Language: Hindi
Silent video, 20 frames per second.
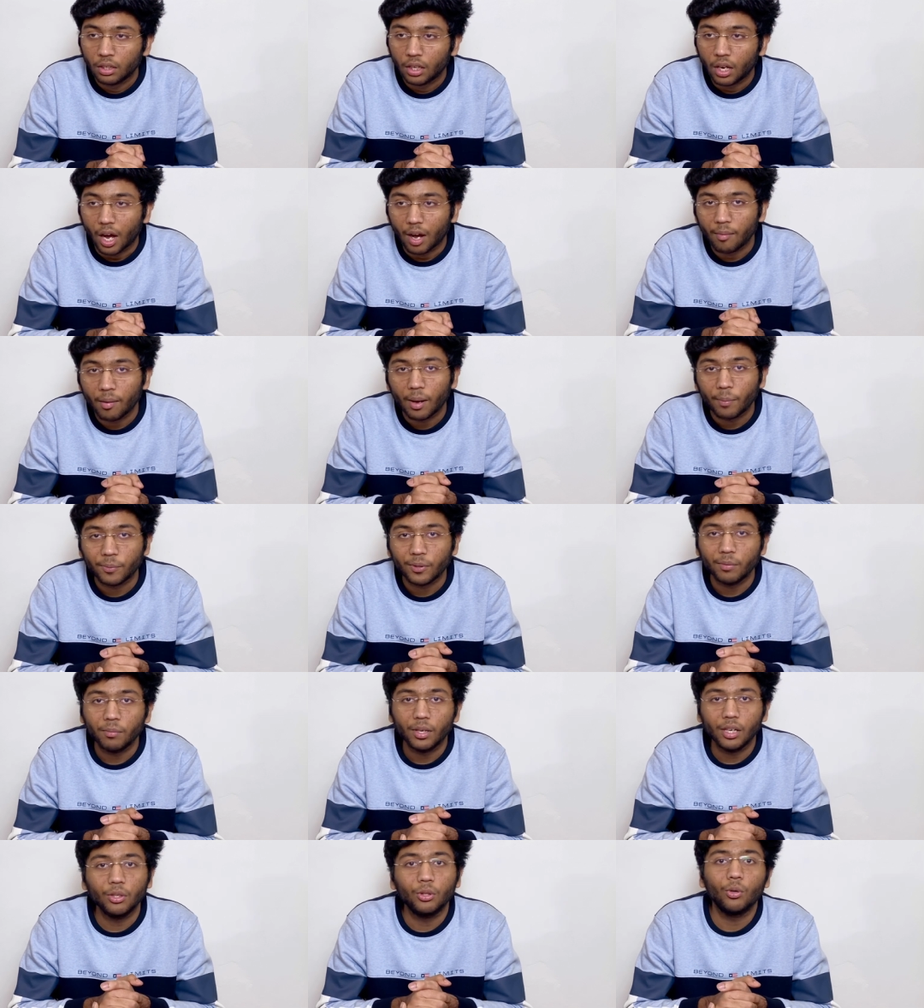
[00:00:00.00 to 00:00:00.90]
अब आपसे
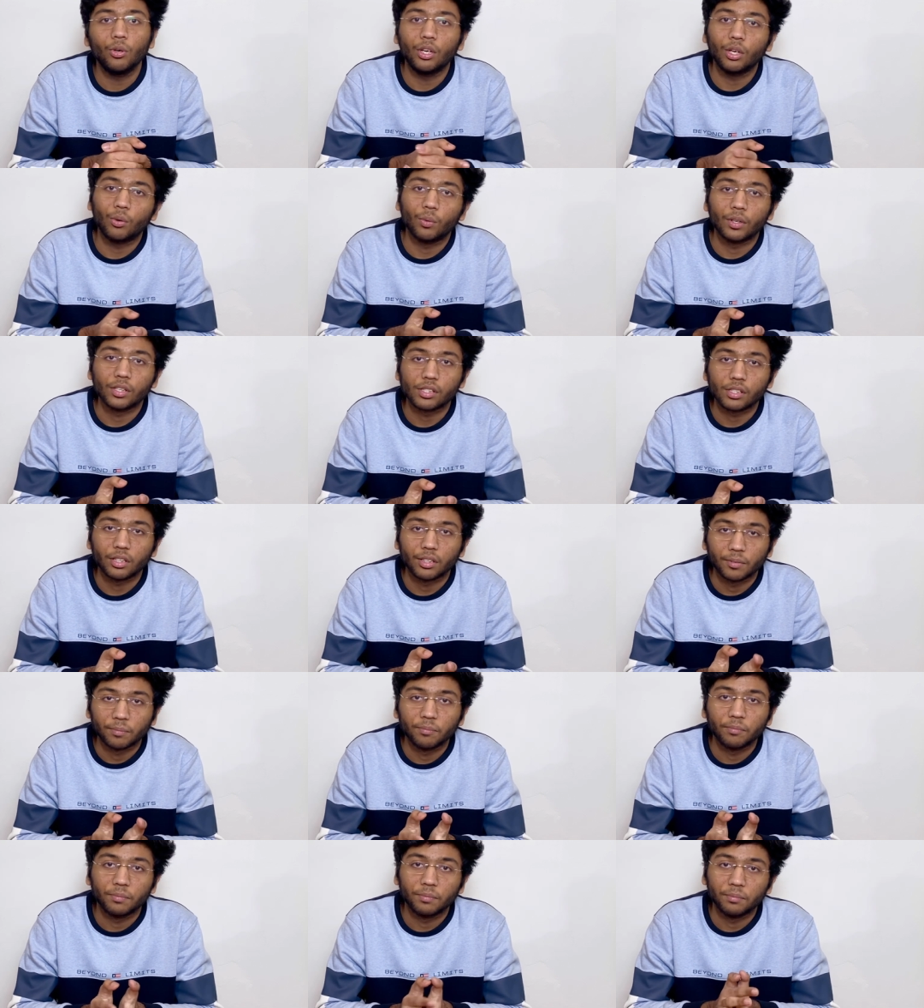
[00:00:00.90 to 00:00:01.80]
मेरी दो रिक्वेस्ट है
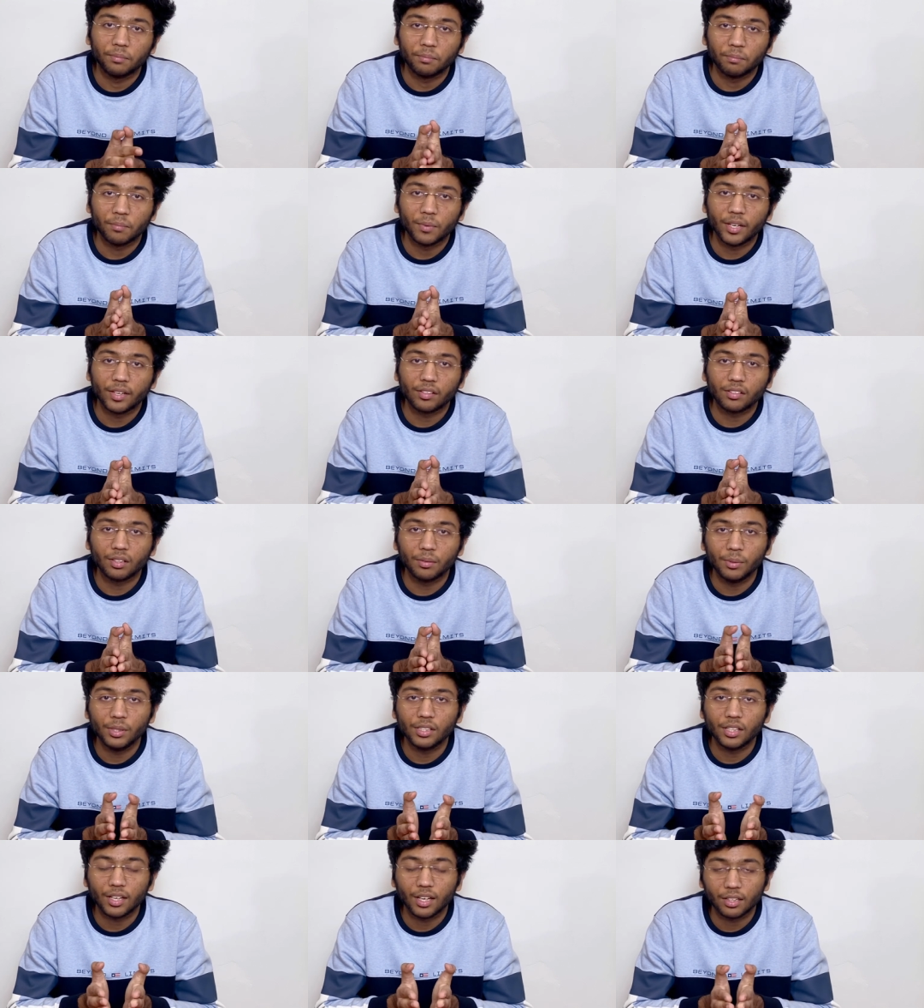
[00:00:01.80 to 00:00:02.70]
मैं सभी
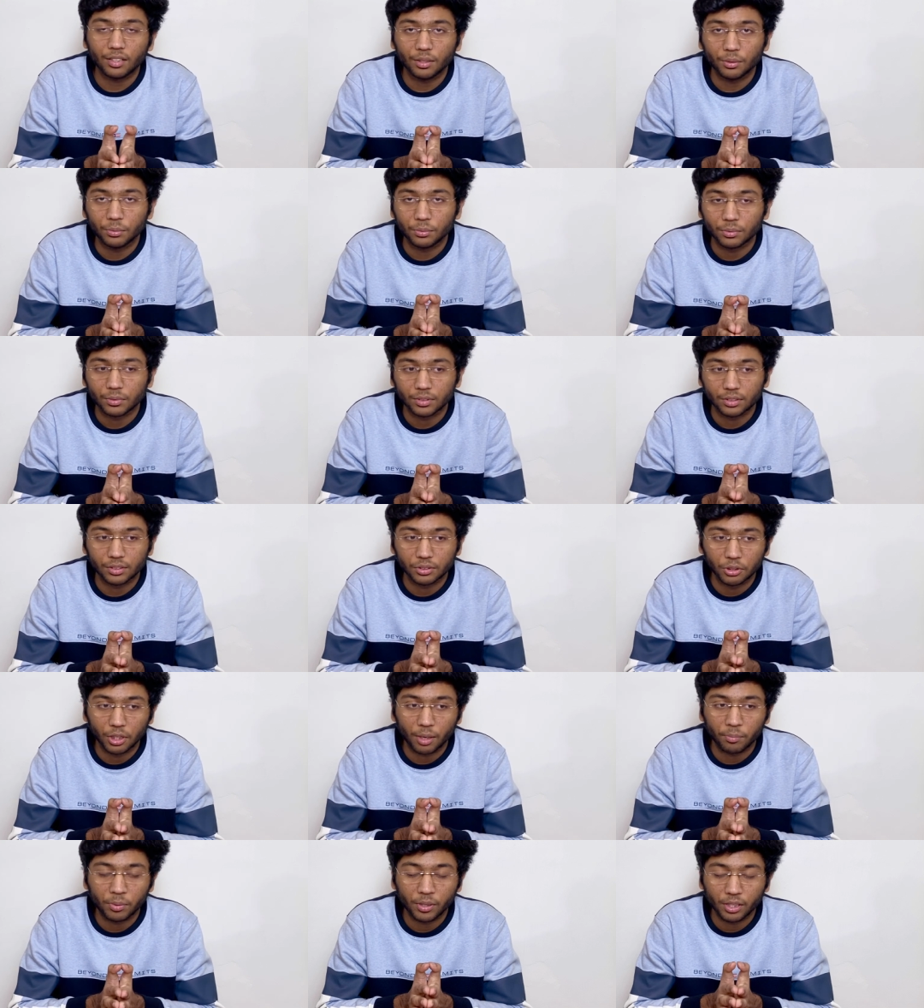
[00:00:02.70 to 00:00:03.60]
से कहता हूँ
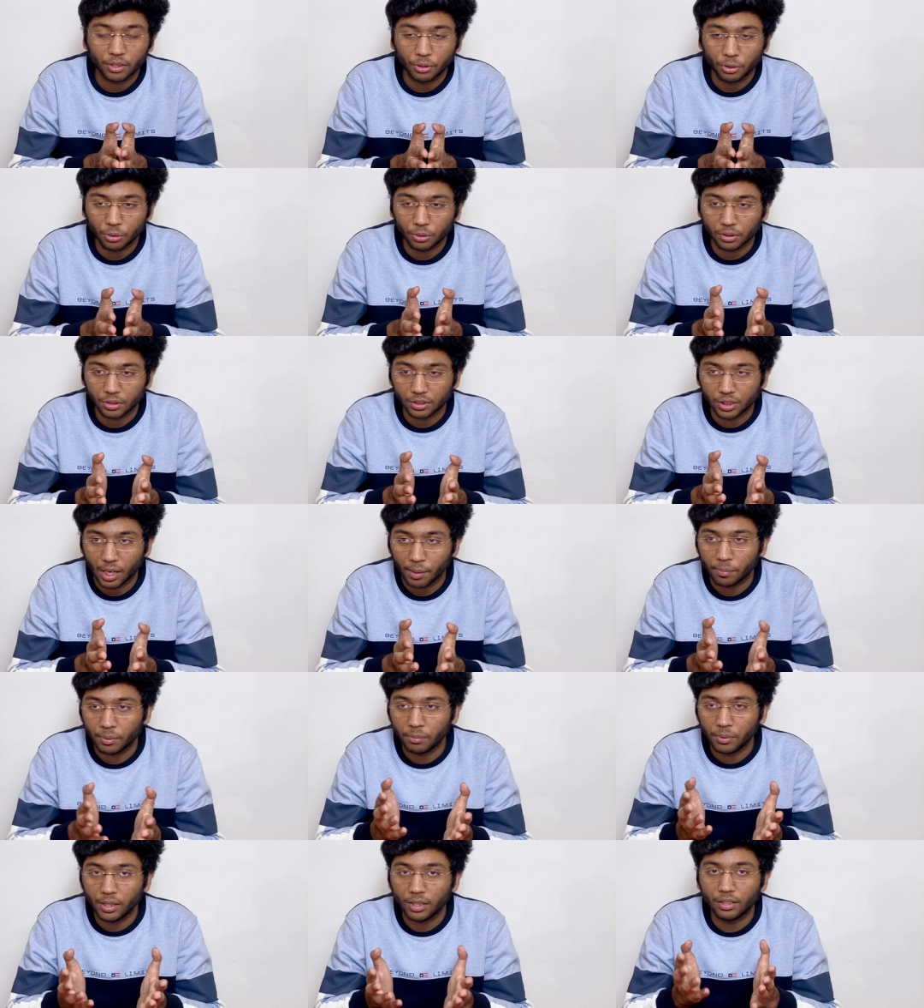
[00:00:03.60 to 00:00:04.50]
जहाँ पे ये दो जहाँ पे
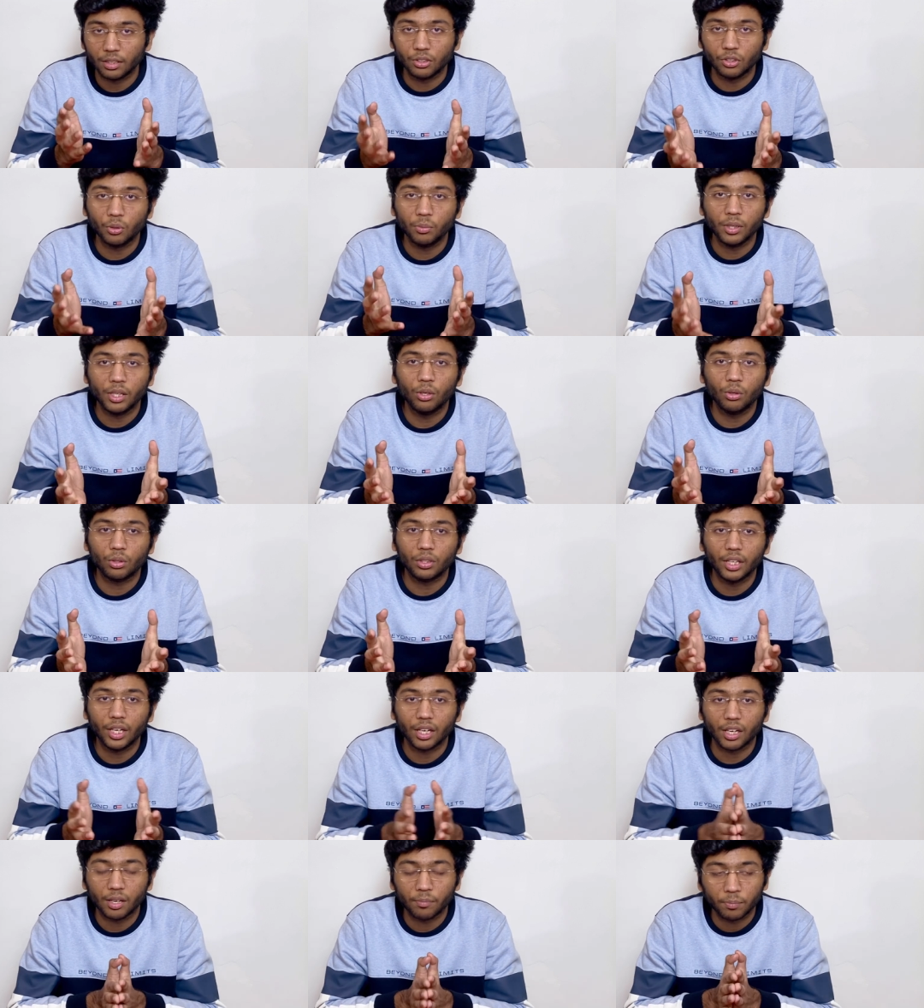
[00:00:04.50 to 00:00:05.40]
भी जो भी लोग
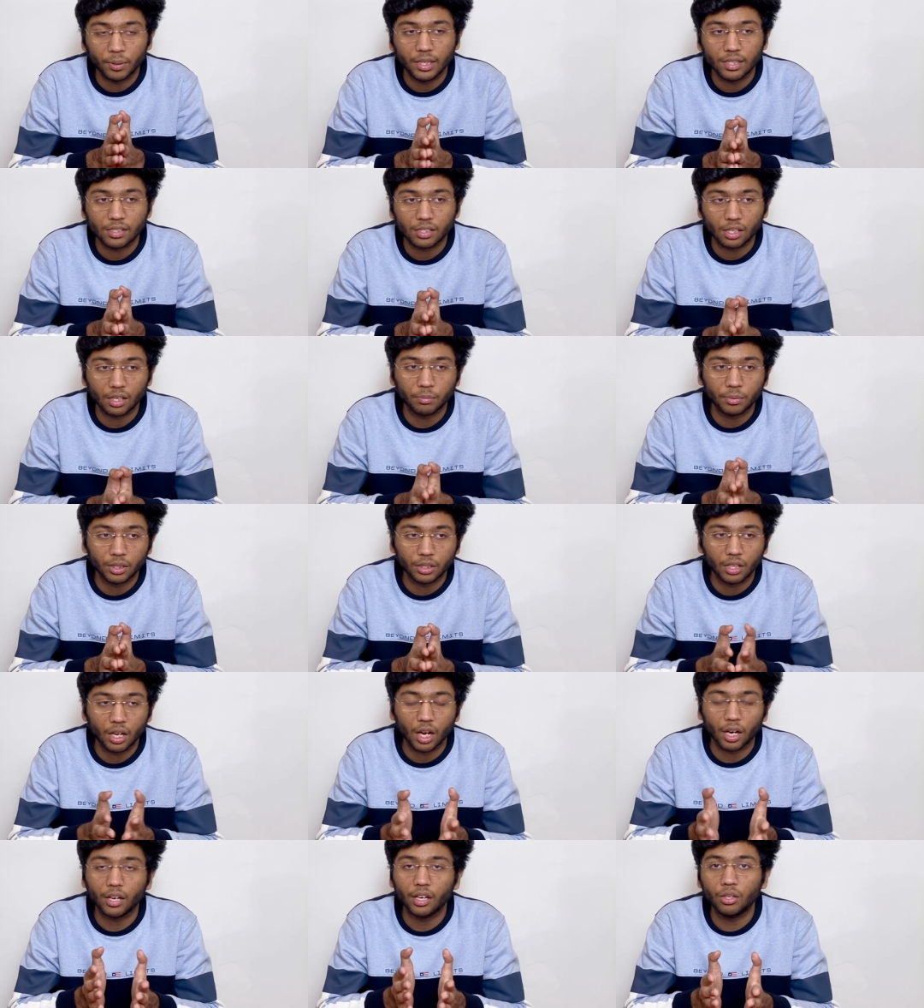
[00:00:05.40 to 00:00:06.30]
देख रहे हैं प्लीज़ अभी
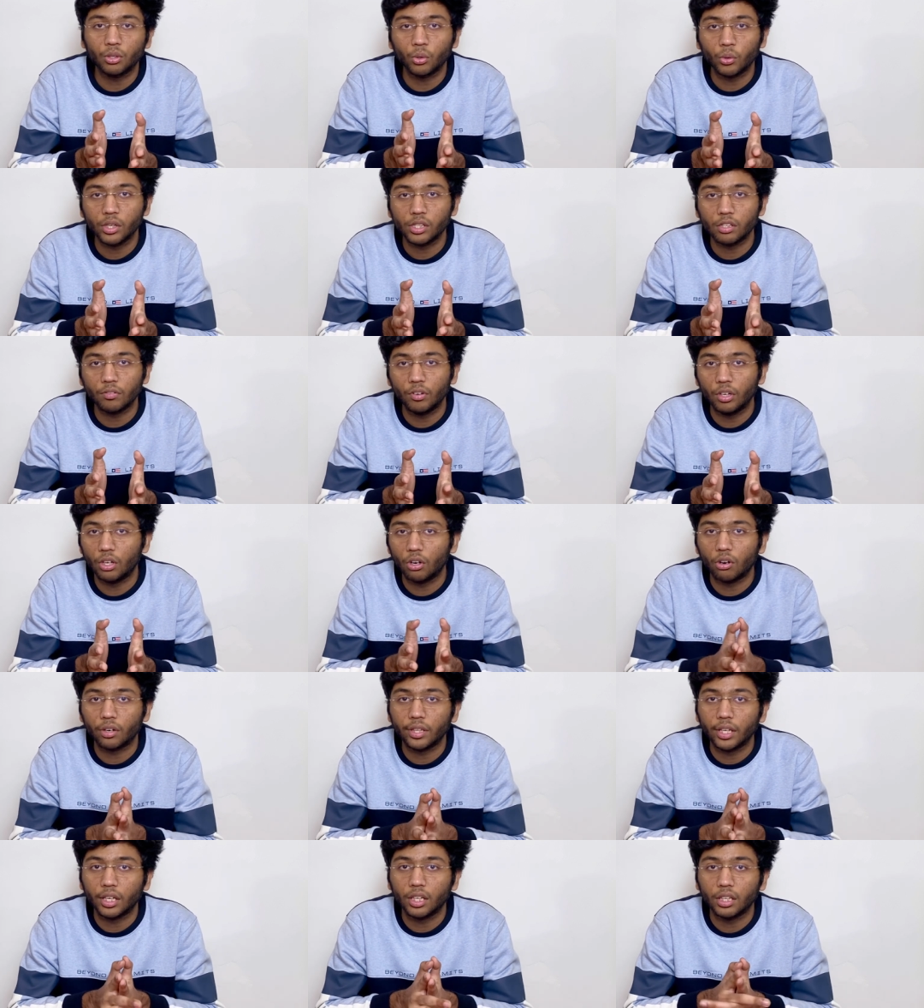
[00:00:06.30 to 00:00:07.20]
आगे की थोड़ी सी वीडियो
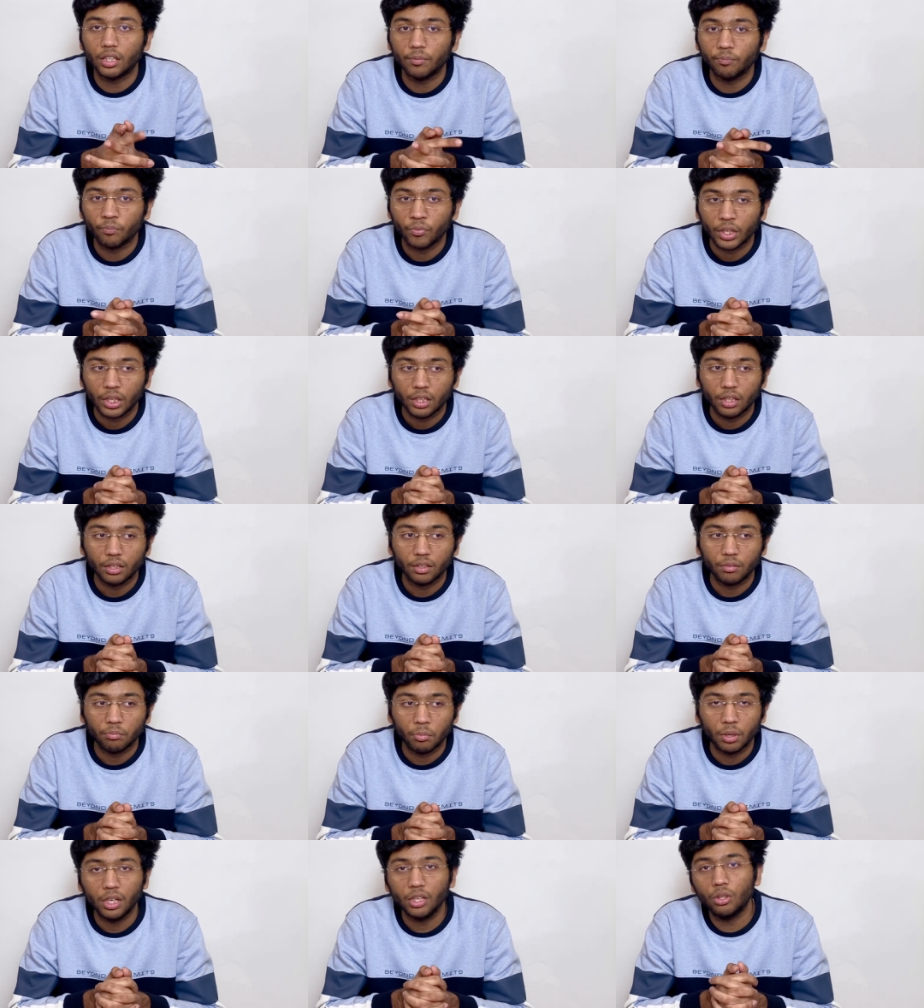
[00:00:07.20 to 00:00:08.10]
और देखिए
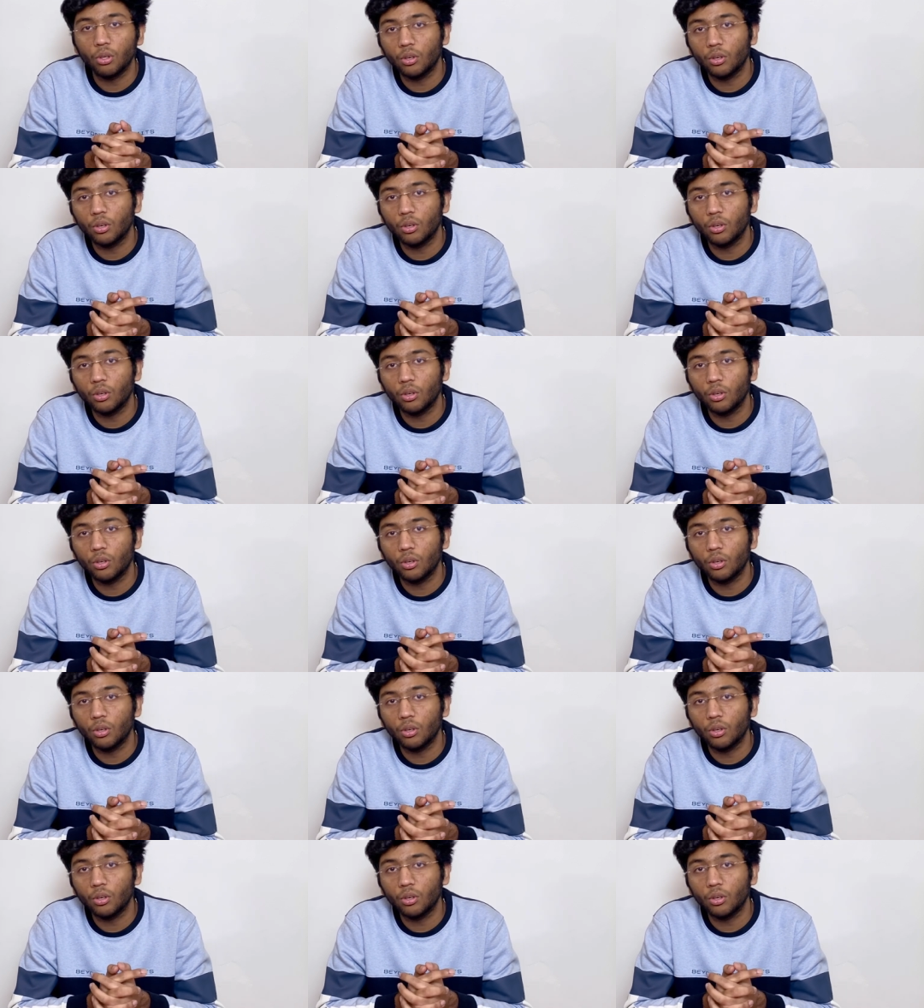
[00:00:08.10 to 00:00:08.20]
मेरी दो